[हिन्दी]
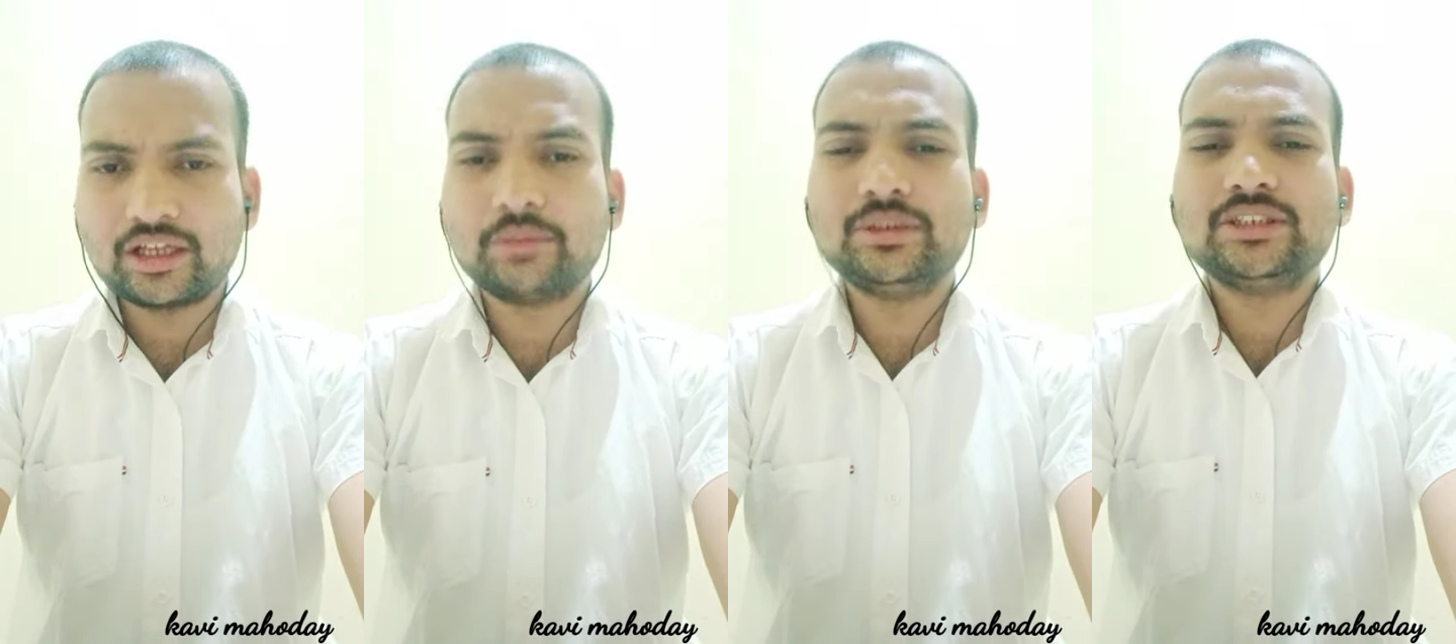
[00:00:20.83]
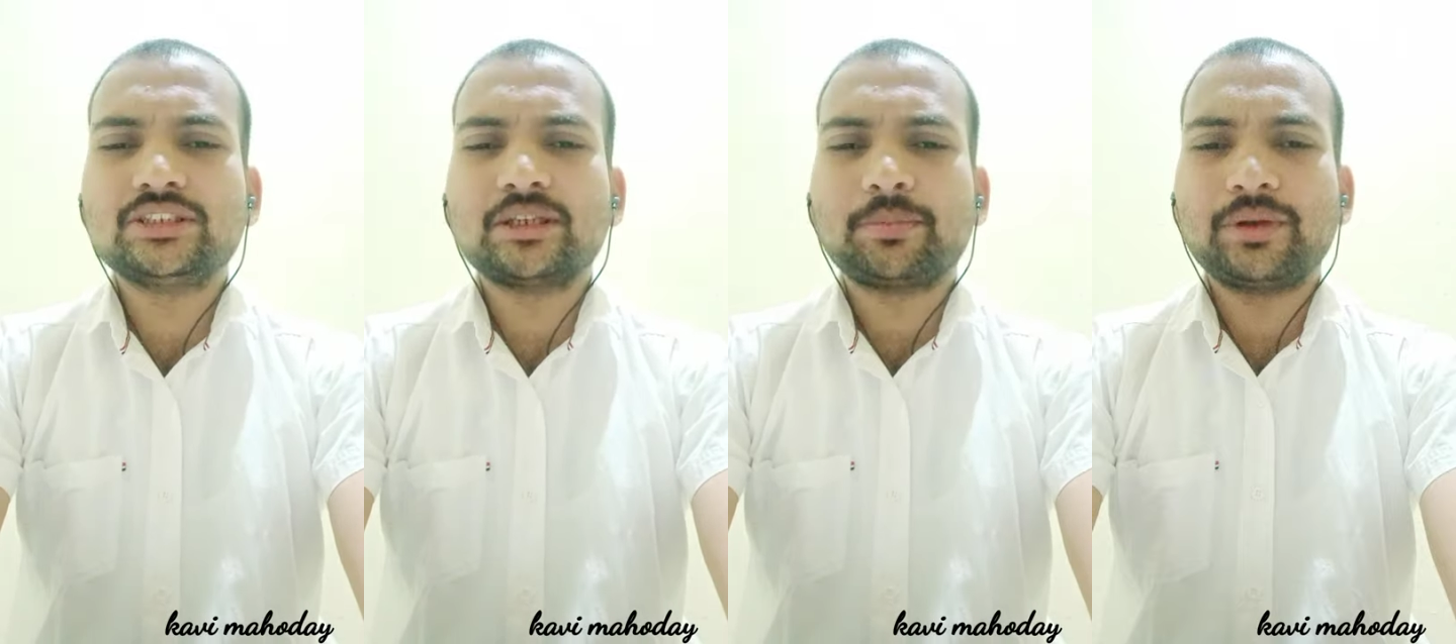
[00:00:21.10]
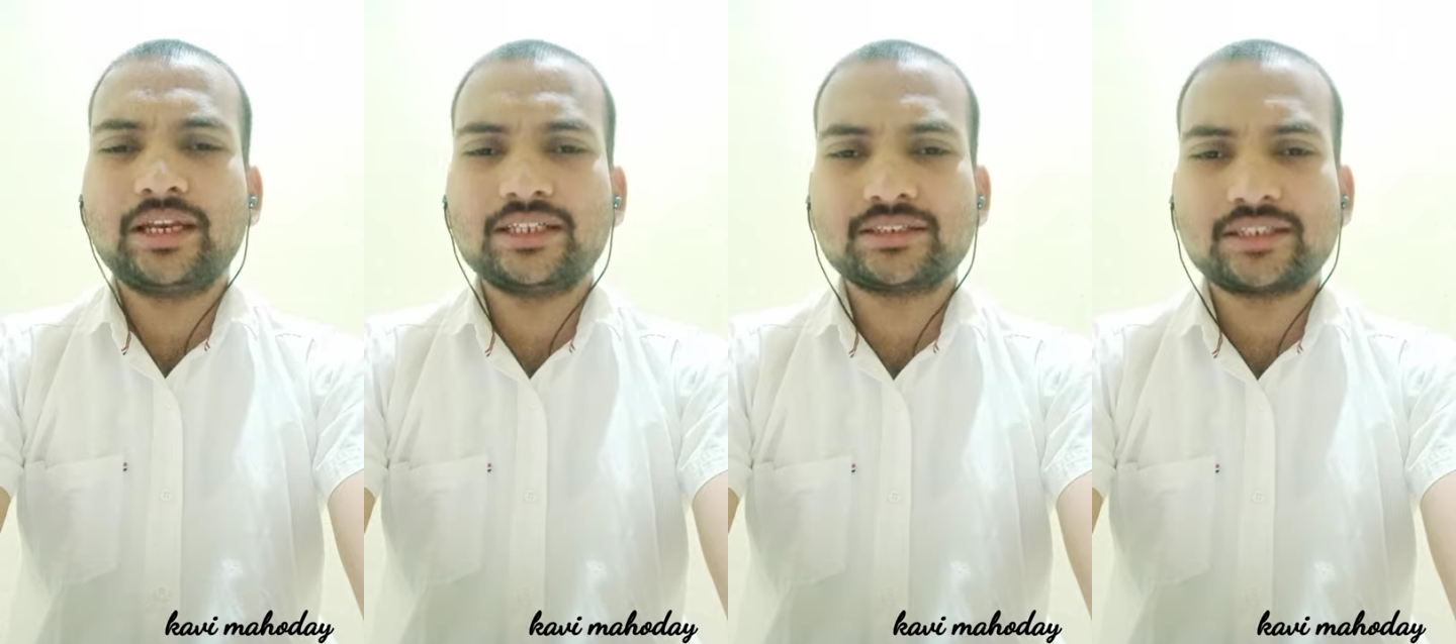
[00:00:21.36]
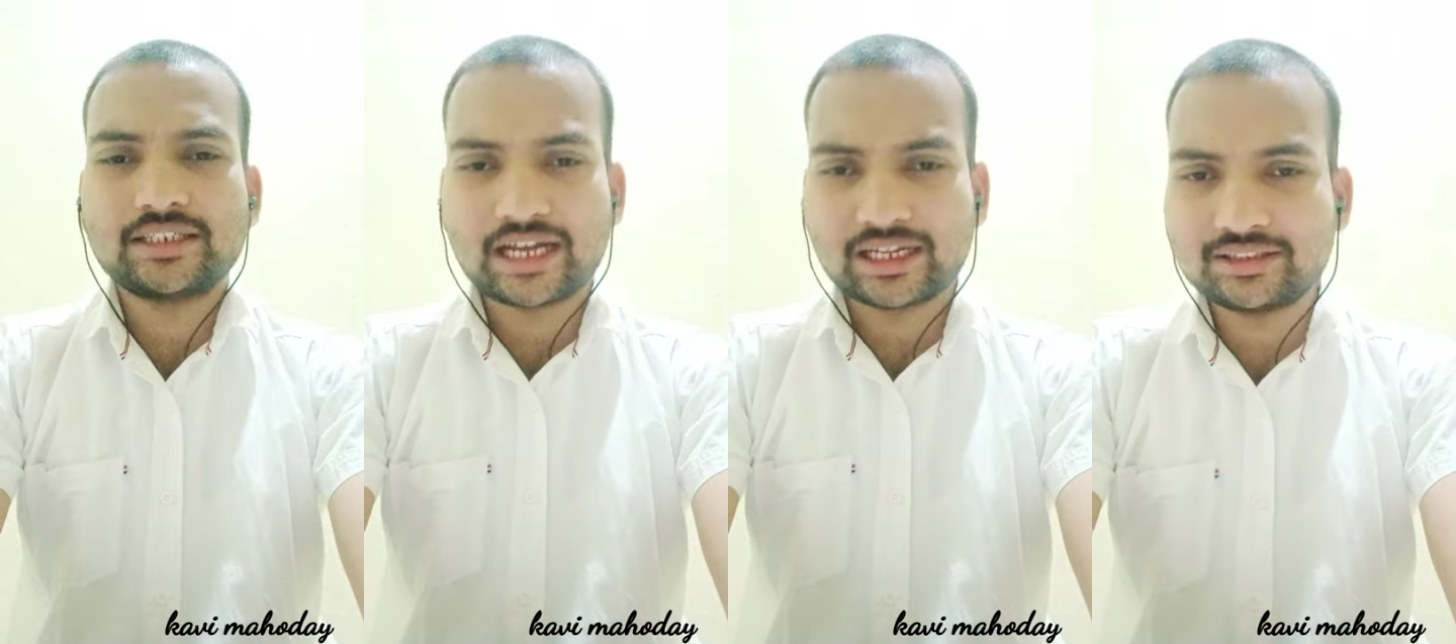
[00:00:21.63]
कभी सपने
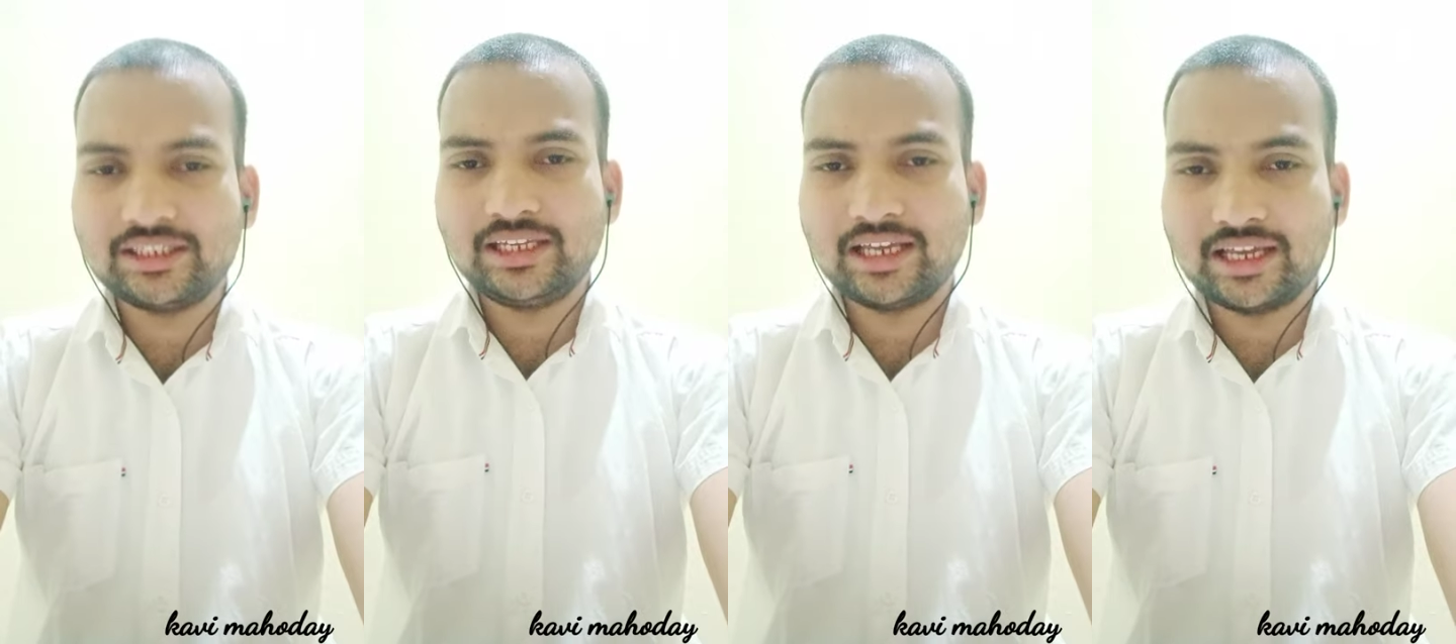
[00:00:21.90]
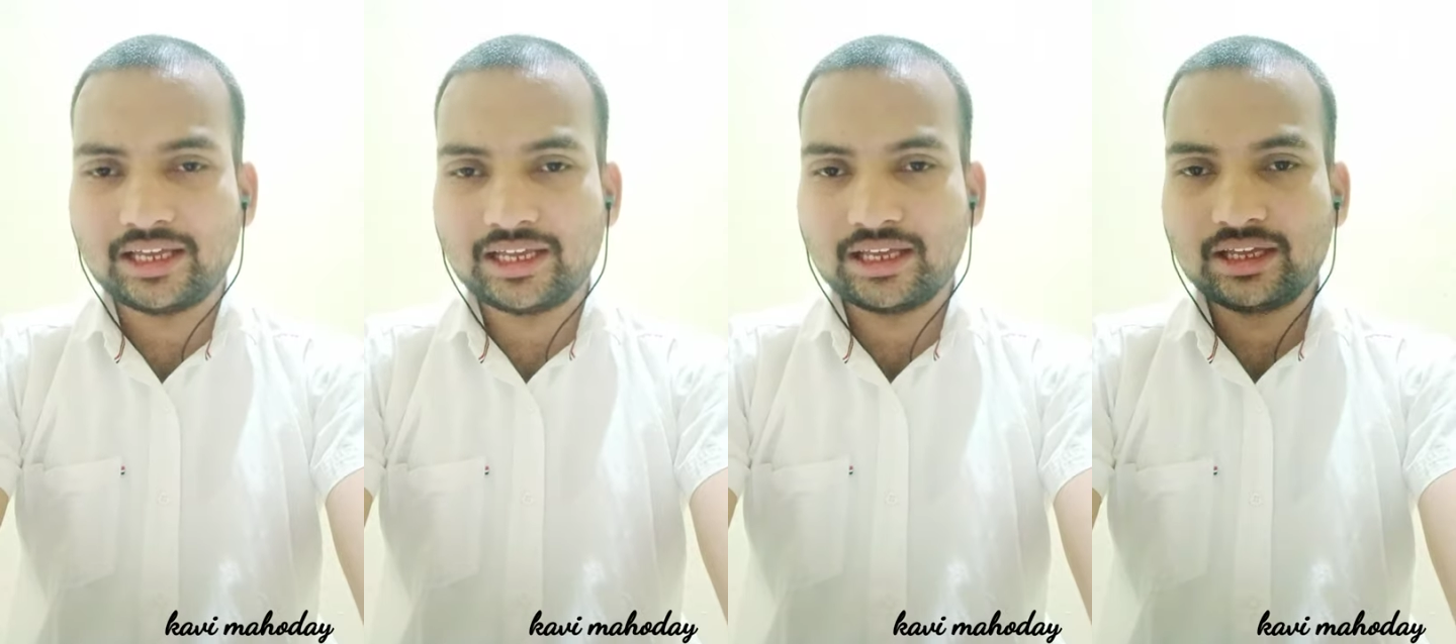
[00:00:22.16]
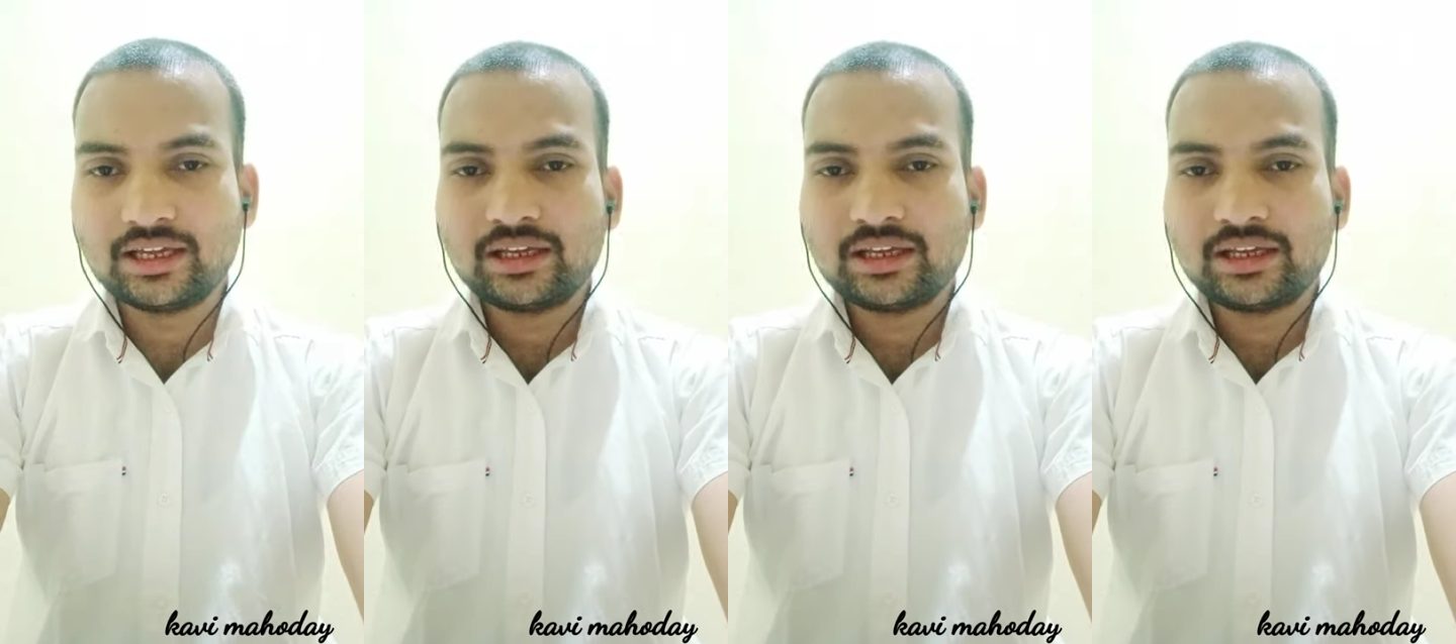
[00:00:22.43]
सजाती है